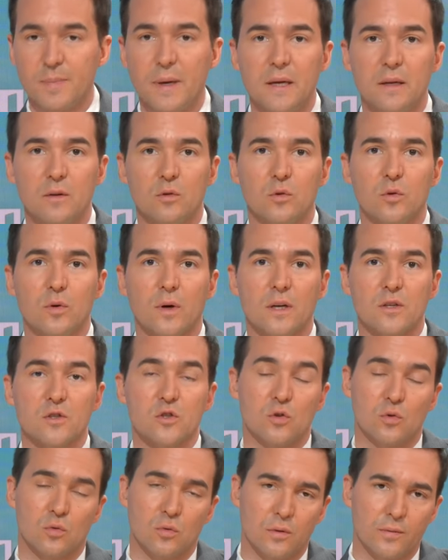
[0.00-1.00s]
à
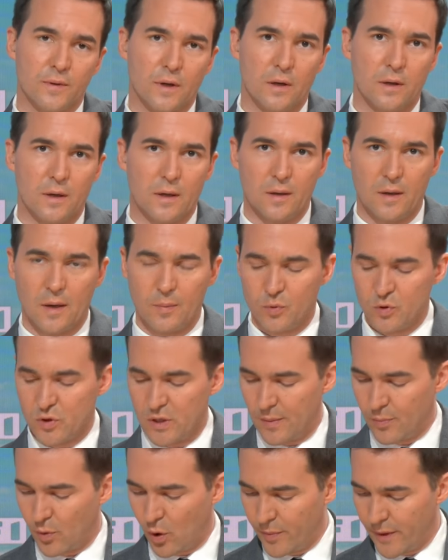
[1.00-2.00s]
l'inauguration, enfin, à la
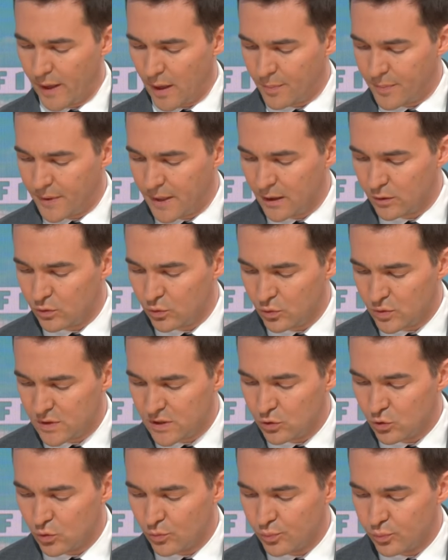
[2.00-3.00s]
pose de la première pierre d'une
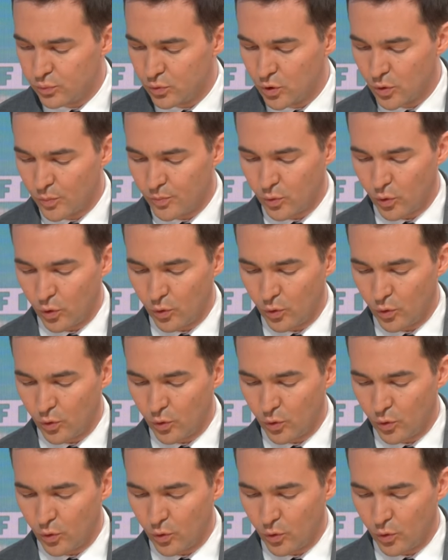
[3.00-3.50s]
usine de poudre pour